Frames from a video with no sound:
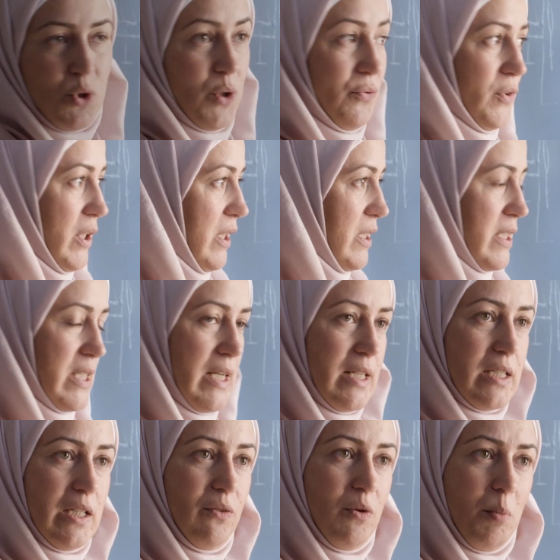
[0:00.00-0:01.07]
que le verre était
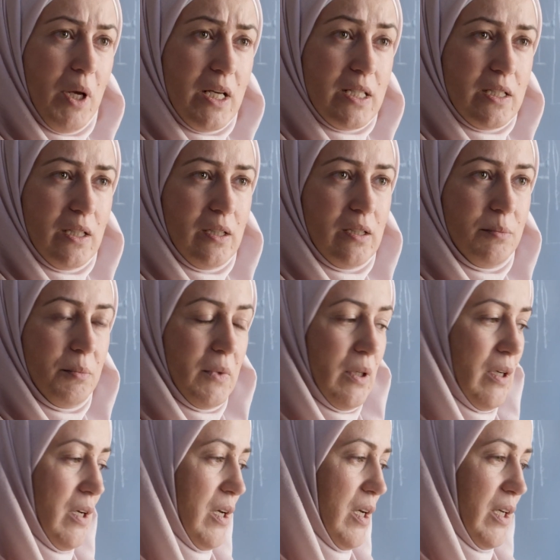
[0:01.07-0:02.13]
brisé,
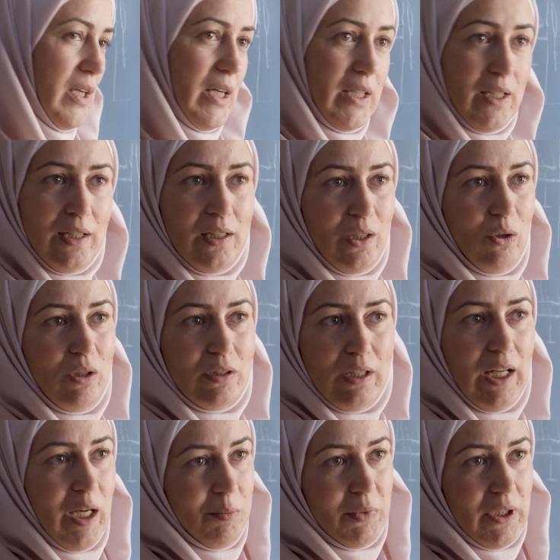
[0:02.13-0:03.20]
j'ai dit, Dieu
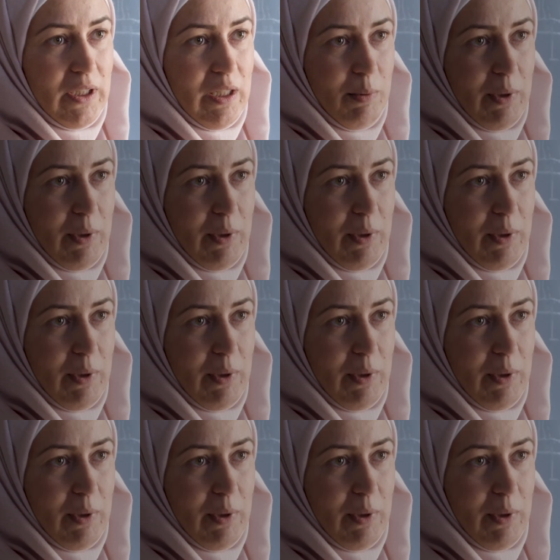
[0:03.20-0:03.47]
merci,